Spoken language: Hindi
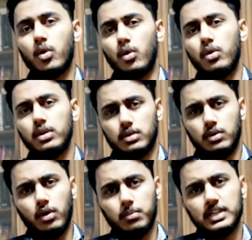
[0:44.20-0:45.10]
ओहद
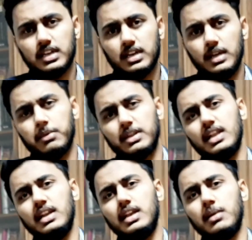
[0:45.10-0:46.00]
और बदर के
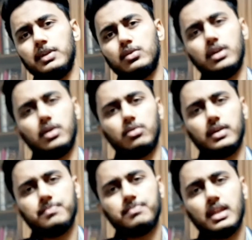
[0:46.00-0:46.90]
बदले लेने पे तुला हुआ
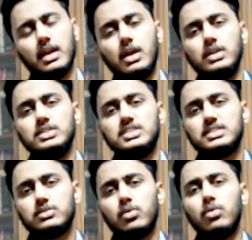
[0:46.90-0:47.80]
है
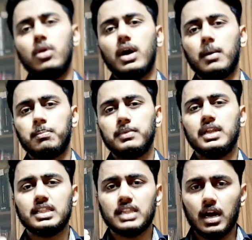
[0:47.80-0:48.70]
जिसको
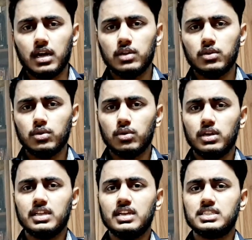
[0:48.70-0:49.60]
अपनी ताकत और
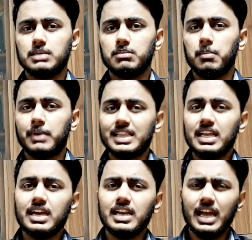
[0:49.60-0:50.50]
दौलत के नशे में
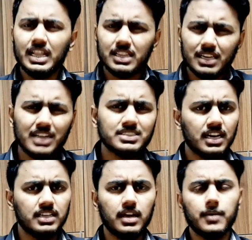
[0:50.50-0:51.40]
बदले के लिए इतना
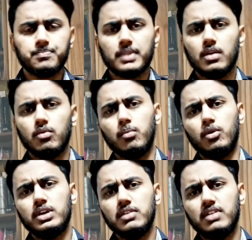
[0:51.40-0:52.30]
ज़्यादा वो
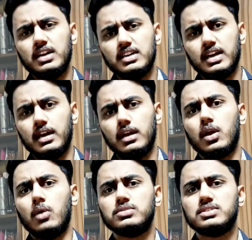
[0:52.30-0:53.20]
मोटिवेटेड है
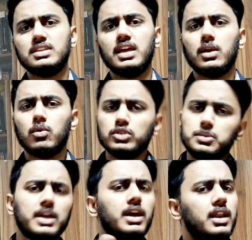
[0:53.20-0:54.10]
कि उसने
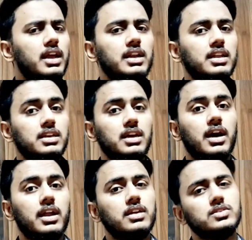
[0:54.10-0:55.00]
कुछ भी करने के लिए
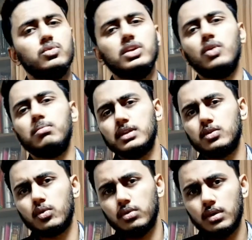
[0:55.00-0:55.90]
तैयार है रसूल की उम्मत
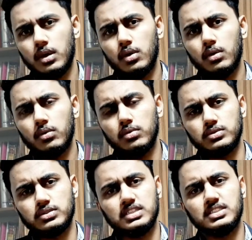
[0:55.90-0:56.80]
को
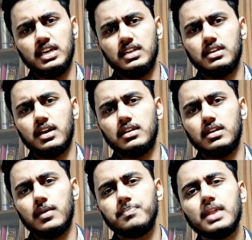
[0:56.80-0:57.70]
उसने शहीद कर
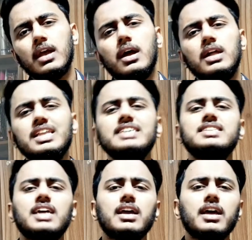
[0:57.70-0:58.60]
दिया
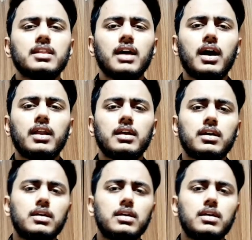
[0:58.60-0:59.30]
तीसरा किरदार